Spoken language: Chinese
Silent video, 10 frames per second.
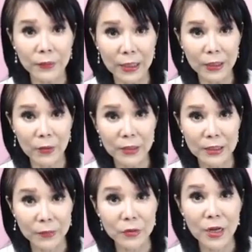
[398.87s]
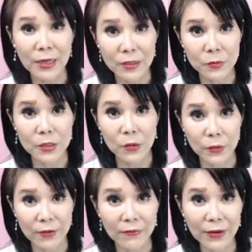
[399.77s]
他的光，你也不知道他是不是有
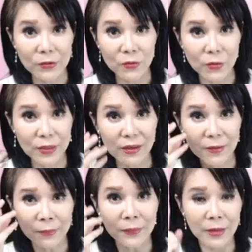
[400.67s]
研发所谓的